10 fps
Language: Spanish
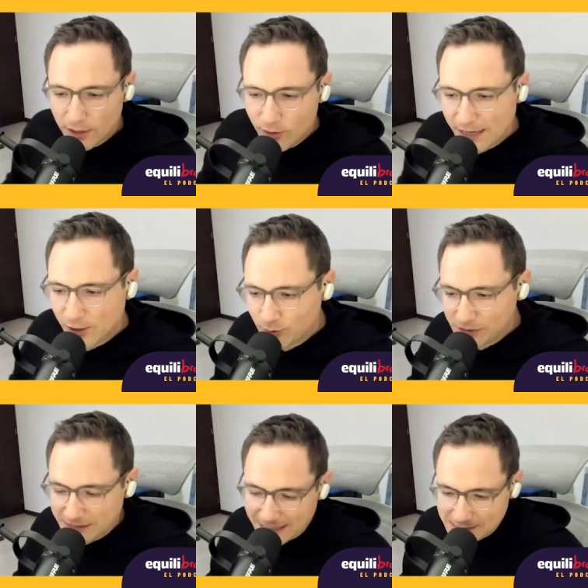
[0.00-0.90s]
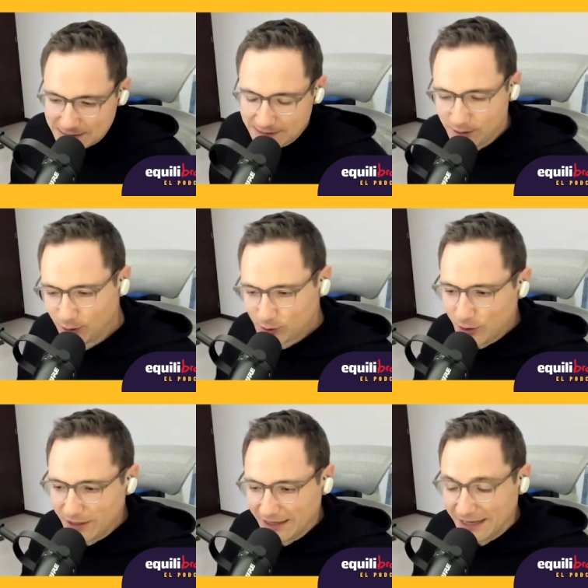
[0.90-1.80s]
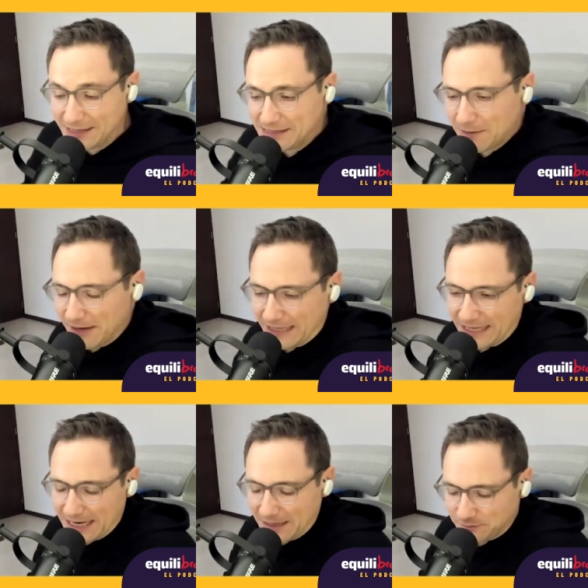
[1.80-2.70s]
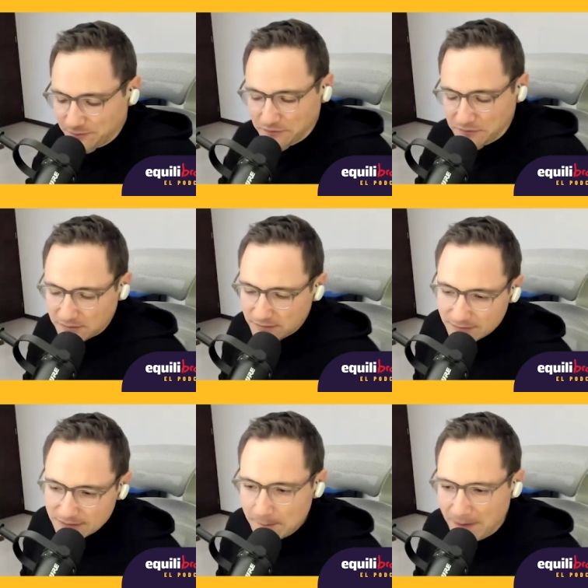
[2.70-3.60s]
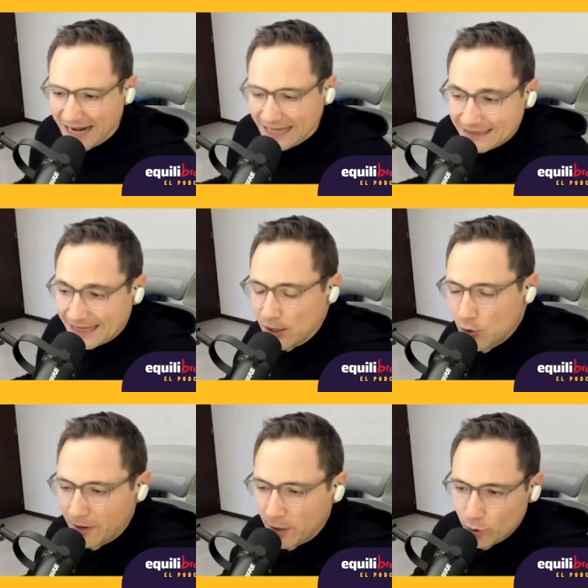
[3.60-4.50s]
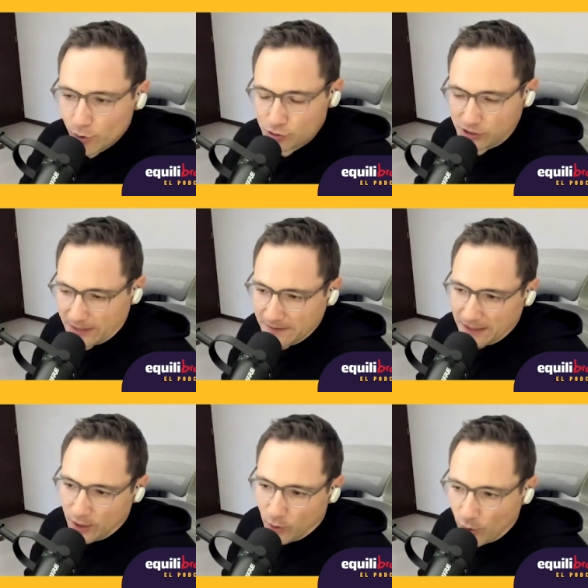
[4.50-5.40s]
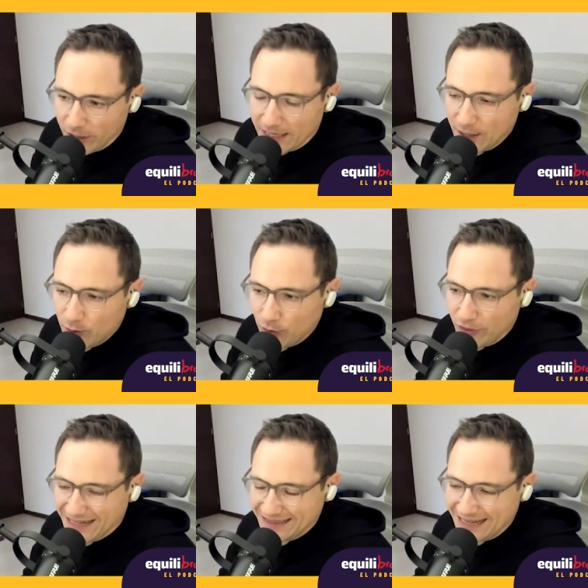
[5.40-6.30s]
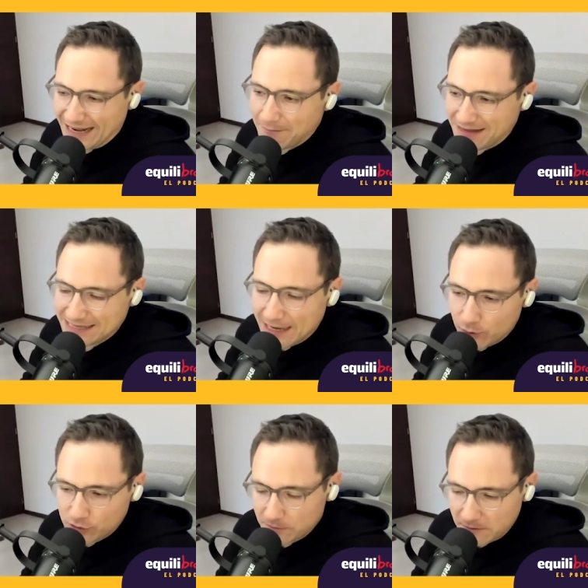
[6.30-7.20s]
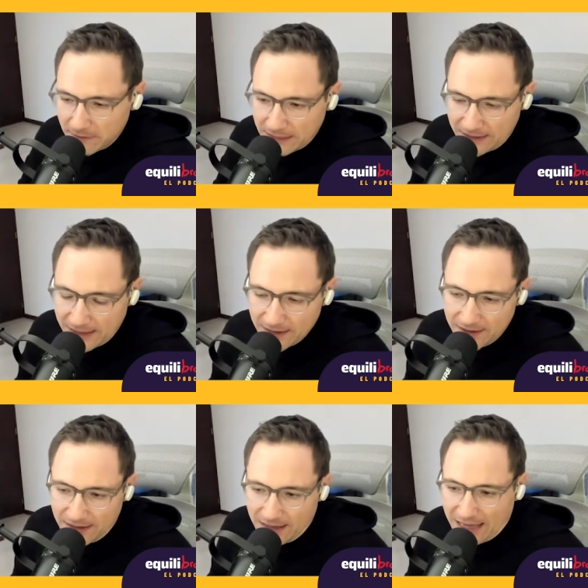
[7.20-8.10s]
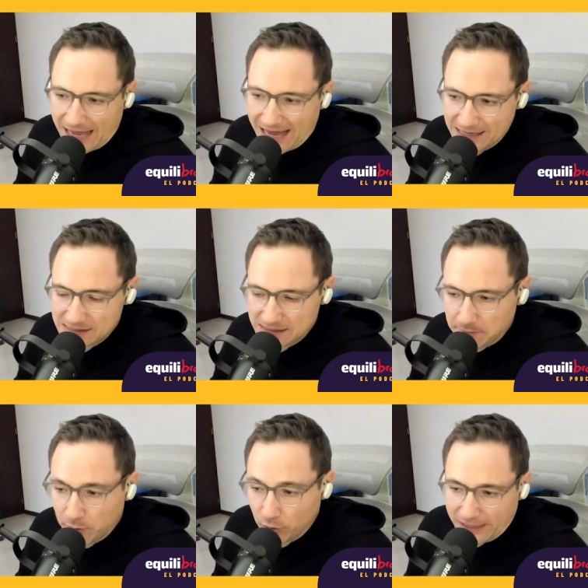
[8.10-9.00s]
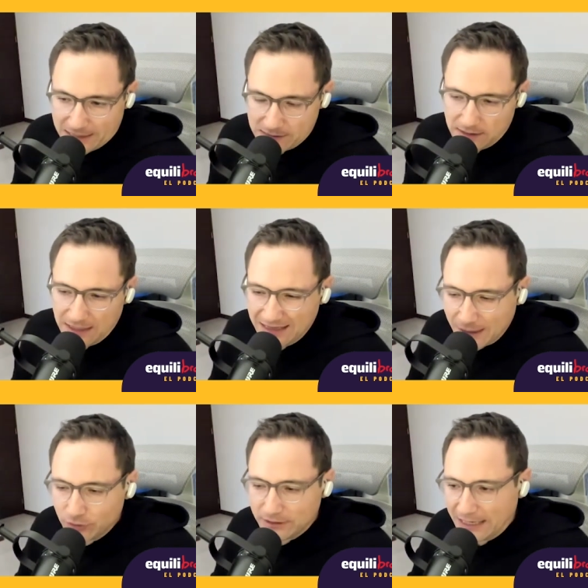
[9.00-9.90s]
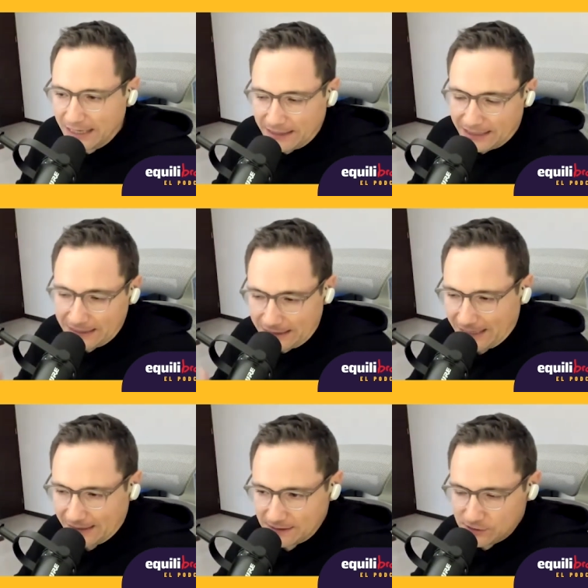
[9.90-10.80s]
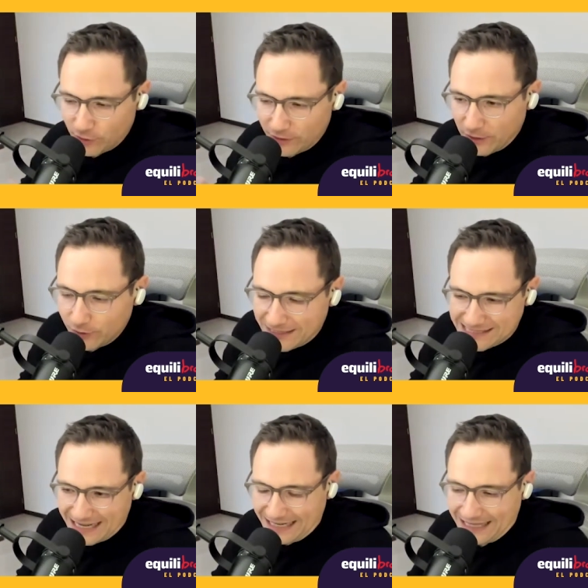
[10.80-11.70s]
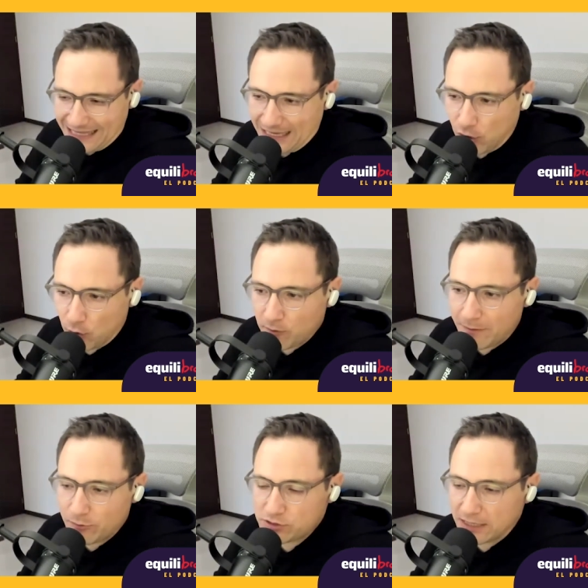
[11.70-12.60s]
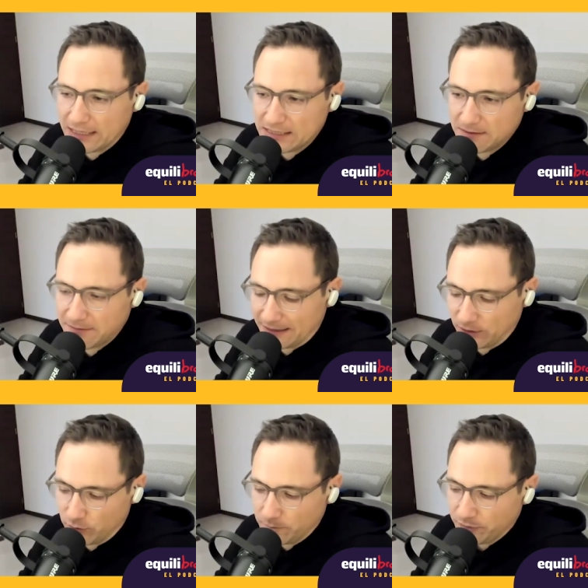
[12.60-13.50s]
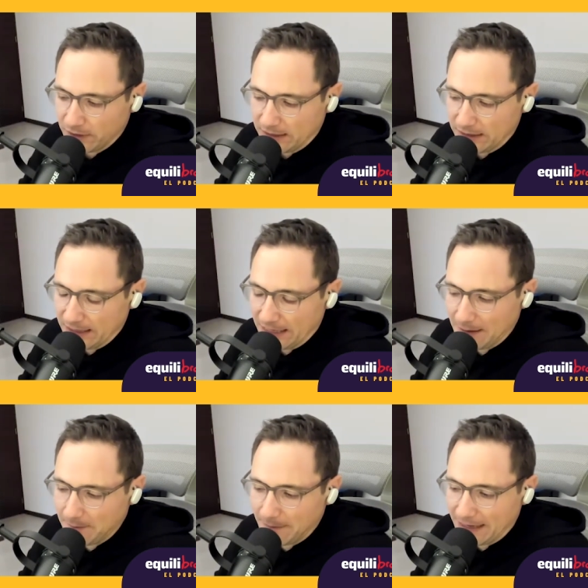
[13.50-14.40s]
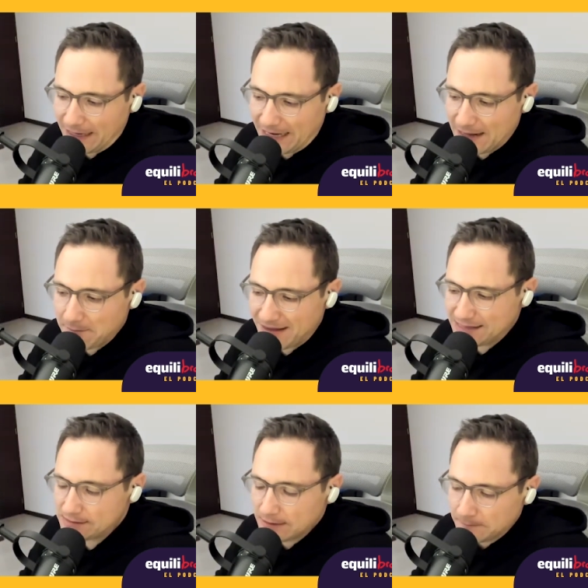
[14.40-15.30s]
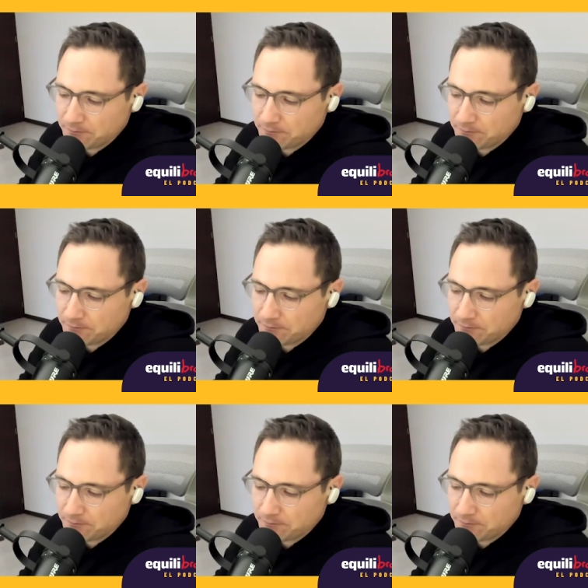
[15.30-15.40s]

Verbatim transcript: Hola, hola, ¿cómo estás? Yo soy Cristian Marquina. Para la gente que no me conoce, hoy quiero darte la más calurosa bienvenida a este podcast y te contaré quién diantres soy, de dónde salí y cómo vamos a ir llevando de la manera más